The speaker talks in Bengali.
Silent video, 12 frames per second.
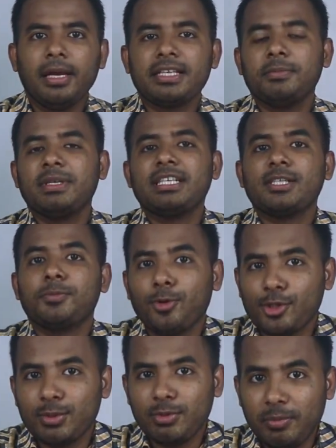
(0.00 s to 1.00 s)
অ্যাজ মাস অ্যাজ
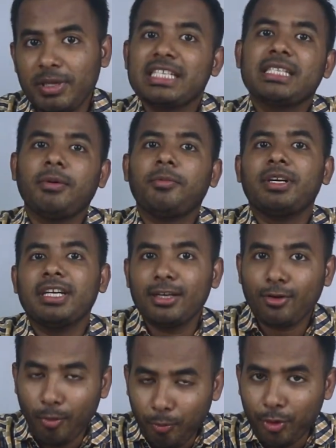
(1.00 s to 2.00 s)
পসিবল ম্যাক্সিমাম
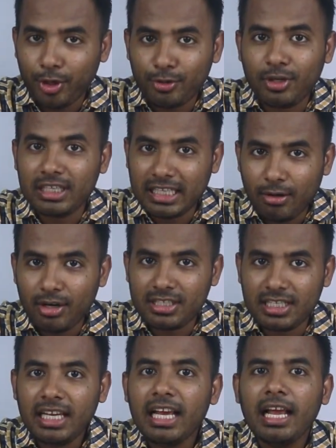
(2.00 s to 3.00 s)
গ্রেডের কম্পোনেন্টগুলো দেওয়া
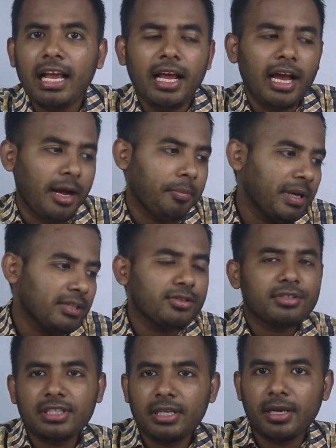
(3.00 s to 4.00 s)
যায় আর প্লাস
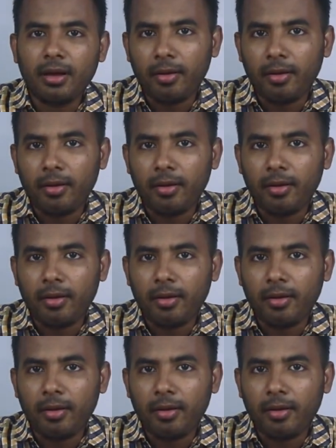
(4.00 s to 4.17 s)
হচ্ছে